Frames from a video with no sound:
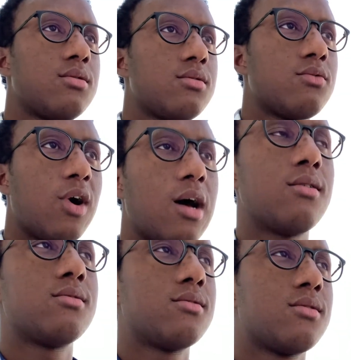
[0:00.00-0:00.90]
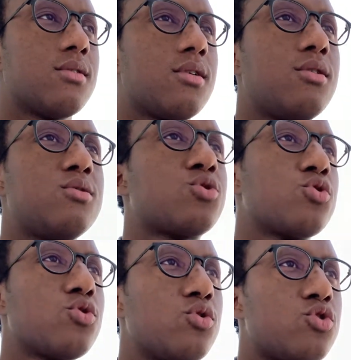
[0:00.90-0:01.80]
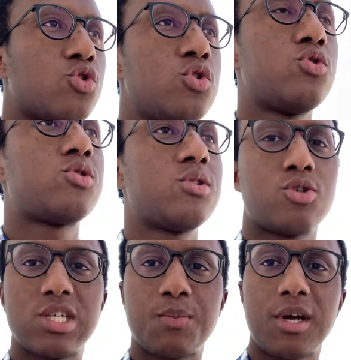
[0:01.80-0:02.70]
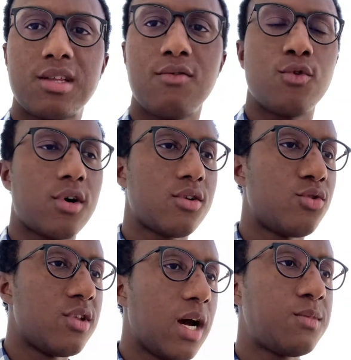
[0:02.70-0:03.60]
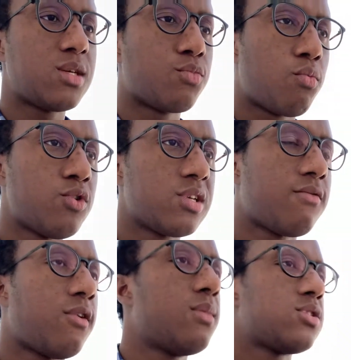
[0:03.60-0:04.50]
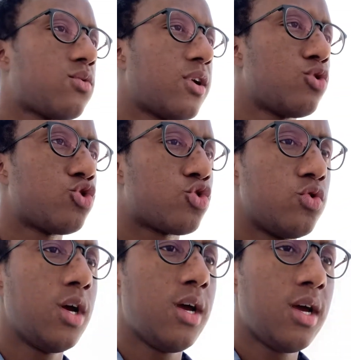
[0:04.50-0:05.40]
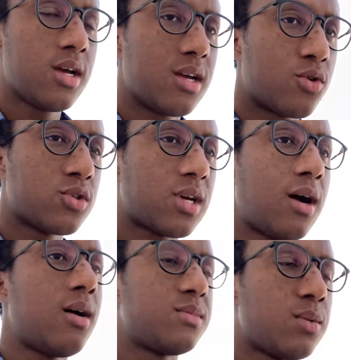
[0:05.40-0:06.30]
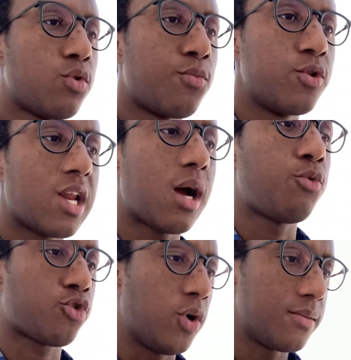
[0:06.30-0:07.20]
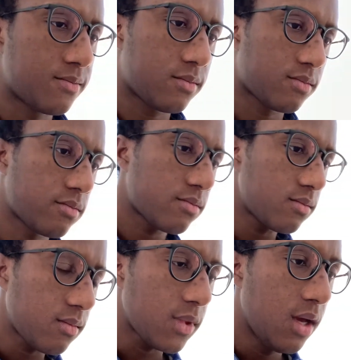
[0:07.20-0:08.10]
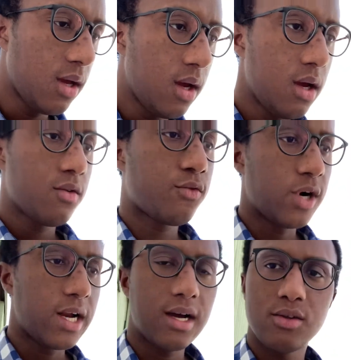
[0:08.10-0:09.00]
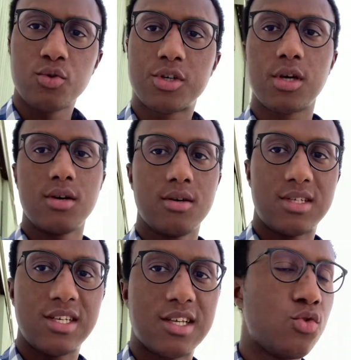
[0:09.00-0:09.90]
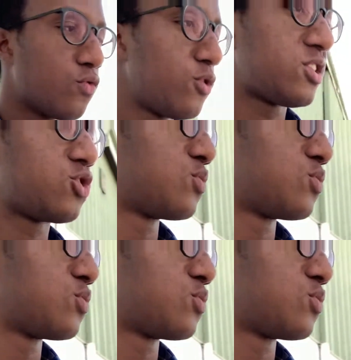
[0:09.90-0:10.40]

Voilà. J'espère t'avoir donné un petit peu plus d'informations là-dessus et que ce sera un petit peu plus clair pour toi. Voilà, donc euh, si tu es nouveau, si tu ne